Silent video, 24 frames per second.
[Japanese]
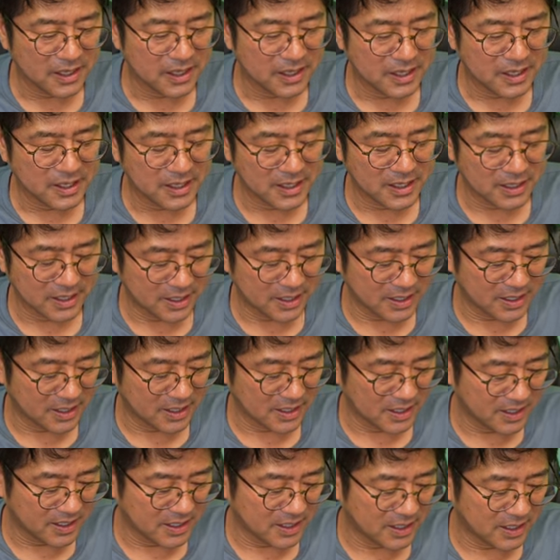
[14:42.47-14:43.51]

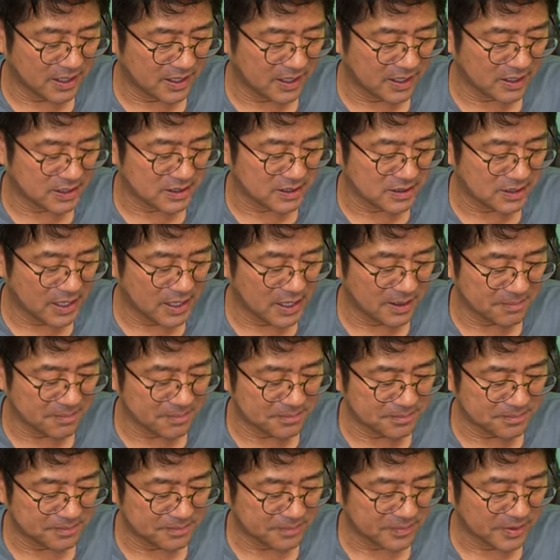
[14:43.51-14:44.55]
えー、ですね
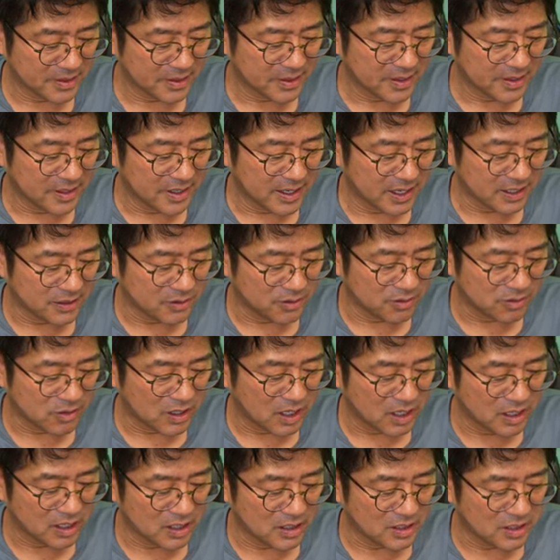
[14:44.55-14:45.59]
あの
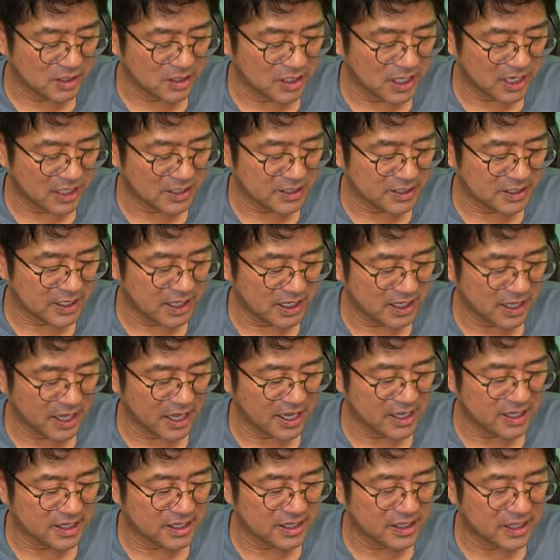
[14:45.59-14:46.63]
光
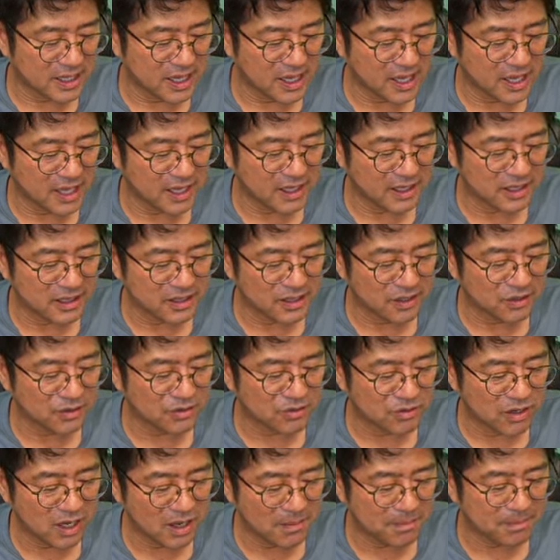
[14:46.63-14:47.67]
影陰影ってい
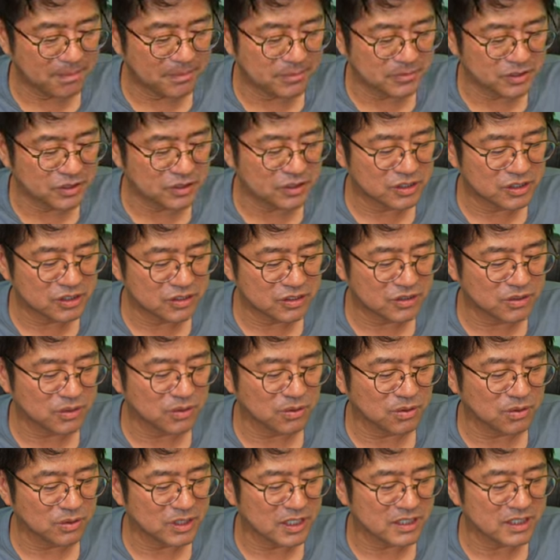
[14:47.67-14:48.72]
うのがスッ
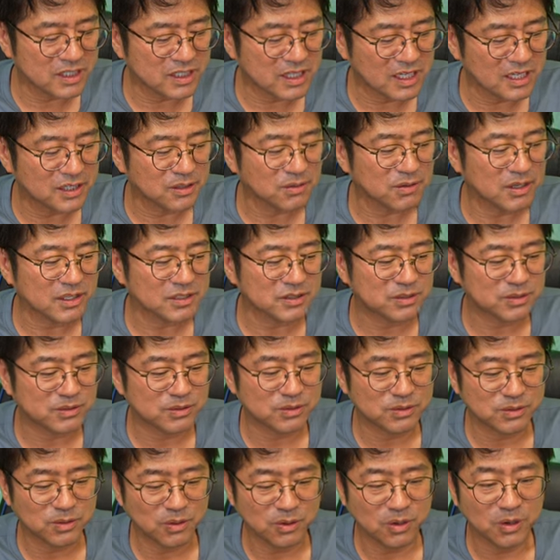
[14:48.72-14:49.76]
とこう出せたりとかす
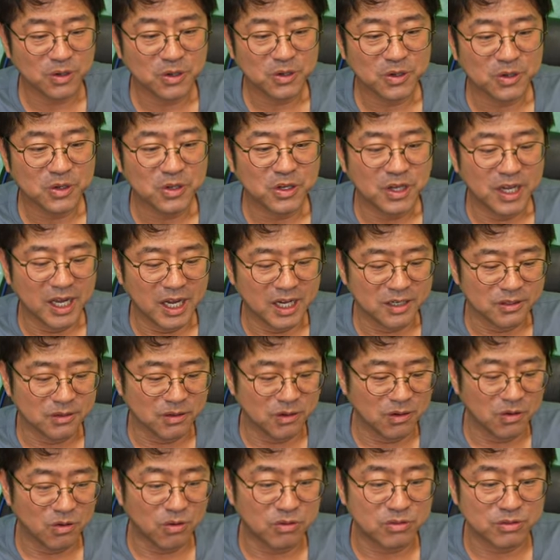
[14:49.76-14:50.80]
るとあ
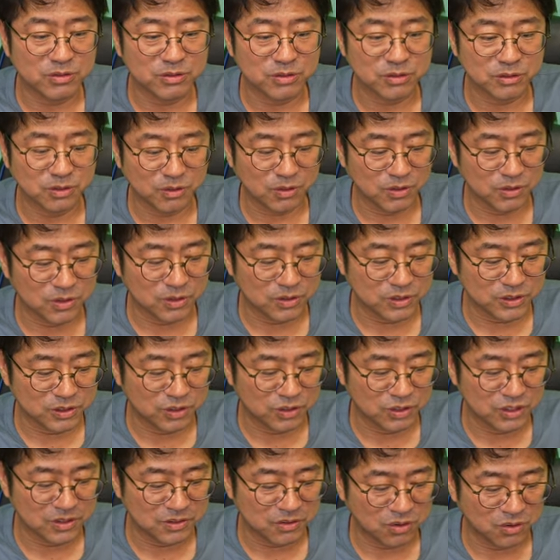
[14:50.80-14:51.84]
の奥のところに
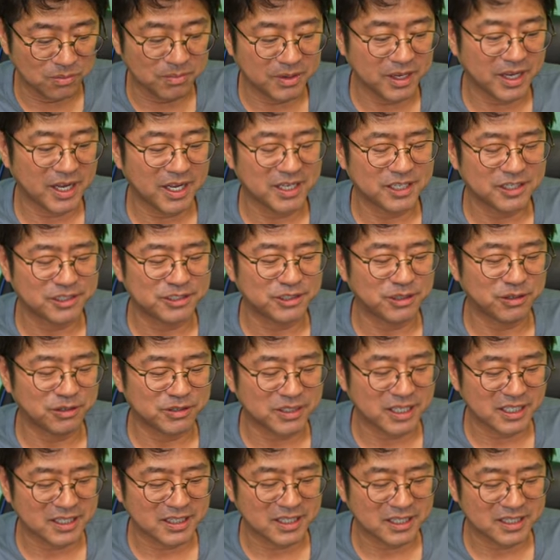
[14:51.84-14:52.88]
よりこう目が行くよう
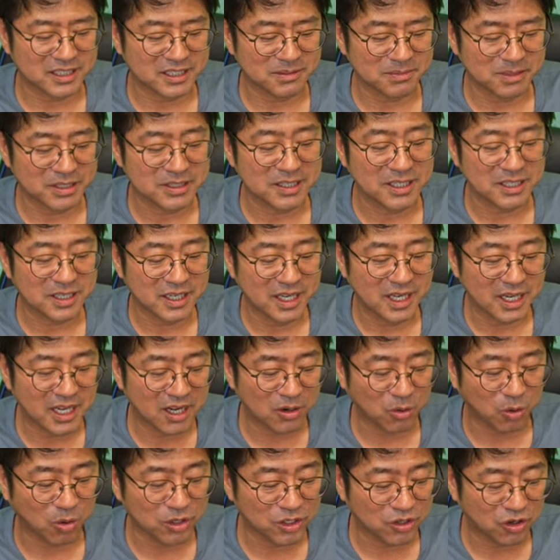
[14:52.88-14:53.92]
になったりしませんか囲い
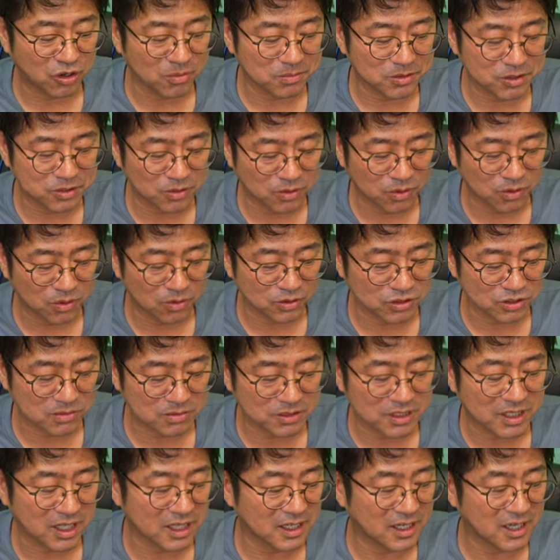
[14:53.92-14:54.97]
込みの構図
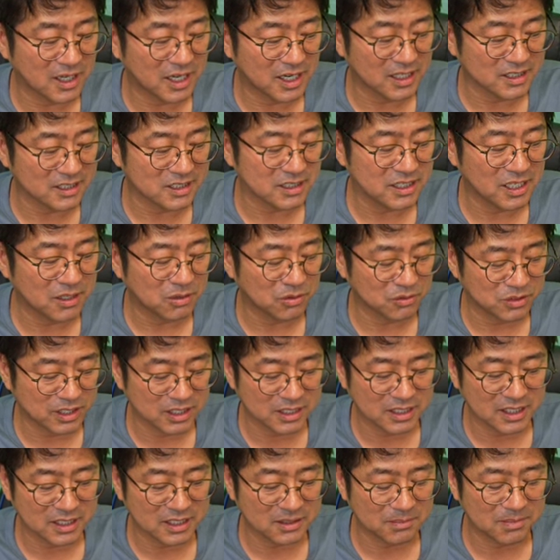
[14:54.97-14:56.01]
みたいな感じでこの
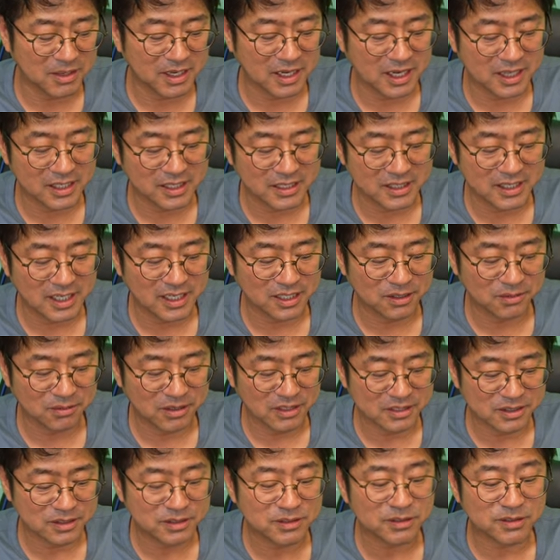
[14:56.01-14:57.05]
辺り目が行ったりと
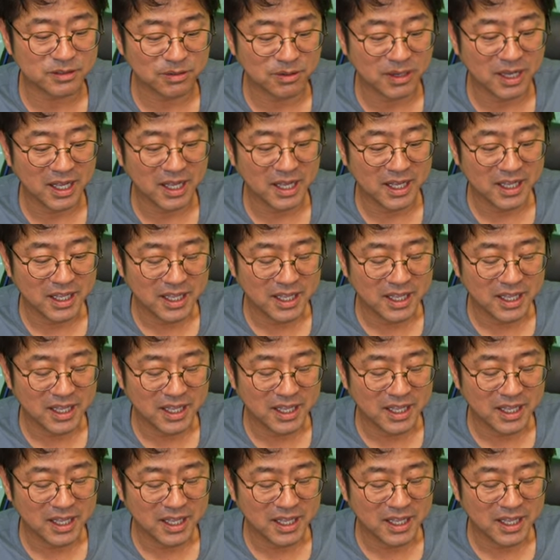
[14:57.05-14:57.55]
かするとか